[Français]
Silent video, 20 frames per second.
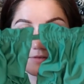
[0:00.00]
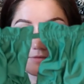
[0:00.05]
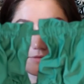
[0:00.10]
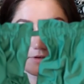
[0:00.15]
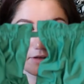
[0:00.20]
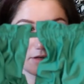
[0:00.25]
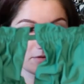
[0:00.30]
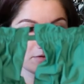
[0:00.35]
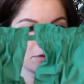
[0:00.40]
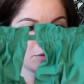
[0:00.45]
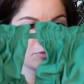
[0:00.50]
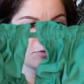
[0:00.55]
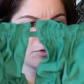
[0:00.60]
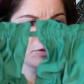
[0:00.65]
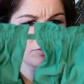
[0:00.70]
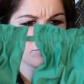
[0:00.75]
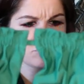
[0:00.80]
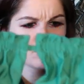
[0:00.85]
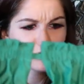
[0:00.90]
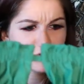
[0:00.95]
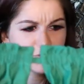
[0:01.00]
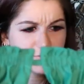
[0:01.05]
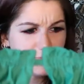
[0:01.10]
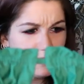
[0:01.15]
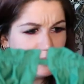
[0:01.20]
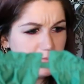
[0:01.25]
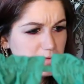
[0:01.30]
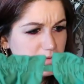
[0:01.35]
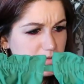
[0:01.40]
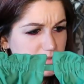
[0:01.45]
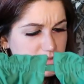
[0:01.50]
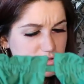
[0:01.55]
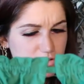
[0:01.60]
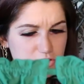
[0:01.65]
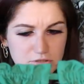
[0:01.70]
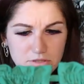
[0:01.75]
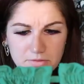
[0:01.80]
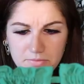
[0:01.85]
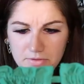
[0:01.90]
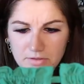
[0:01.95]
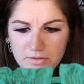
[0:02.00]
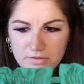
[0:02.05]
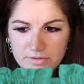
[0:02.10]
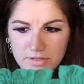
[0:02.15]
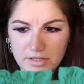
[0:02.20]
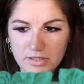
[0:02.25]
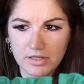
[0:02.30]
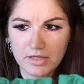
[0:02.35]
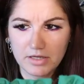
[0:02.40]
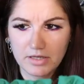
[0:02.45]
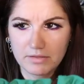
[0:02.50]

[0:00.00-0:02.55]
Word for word: Voilà, et ouais, je sais pas pourquoi est-ce que j'ai pris en taille